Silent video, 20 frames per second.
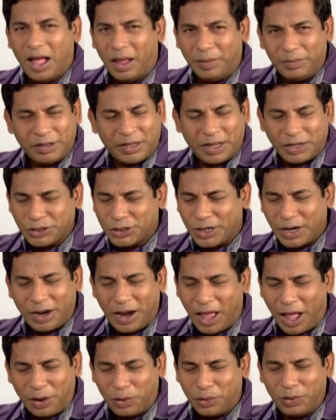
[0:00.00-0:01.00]
আমি কাজটা
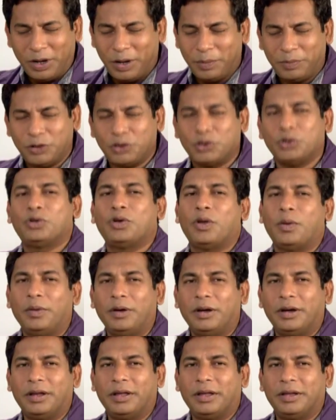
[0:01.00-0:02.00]
না করলে আপনি ছোট
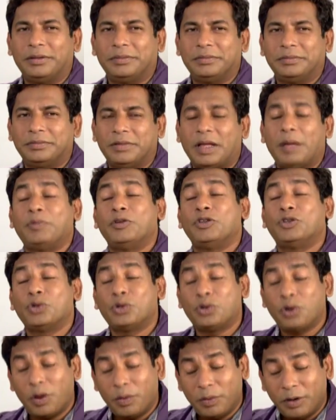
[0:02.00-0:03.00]
হবেন না আপনি
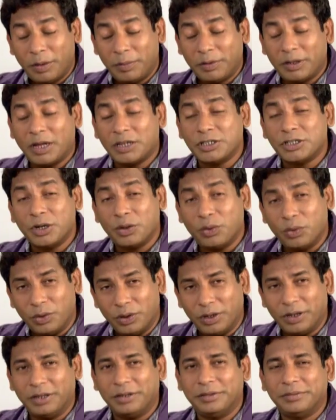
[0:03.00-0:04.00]
ছোট হবেন আমি কাজটা
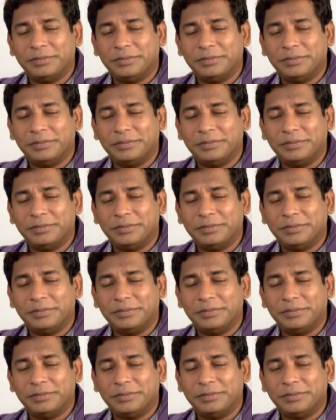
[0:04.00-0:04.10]
করলে